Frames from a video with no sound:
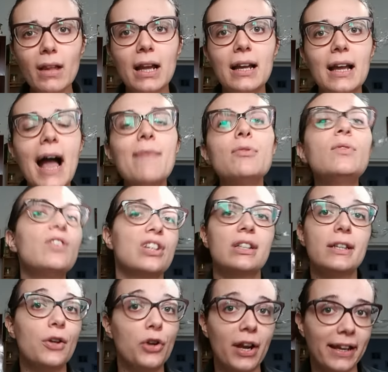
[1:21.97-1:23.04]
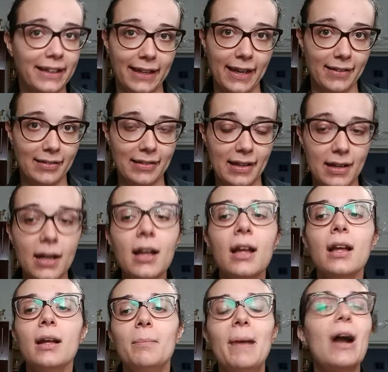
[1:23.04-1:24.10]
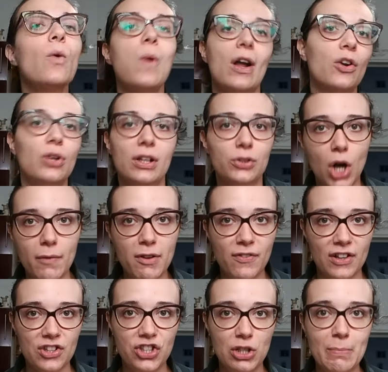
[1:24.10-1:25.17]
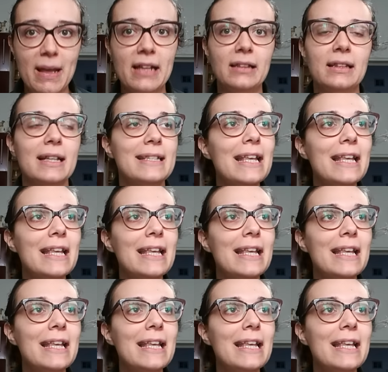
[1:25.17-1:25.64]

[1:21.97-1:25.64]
eh, avevo voglia di orecchiette, ma qua non le trovi facilmente.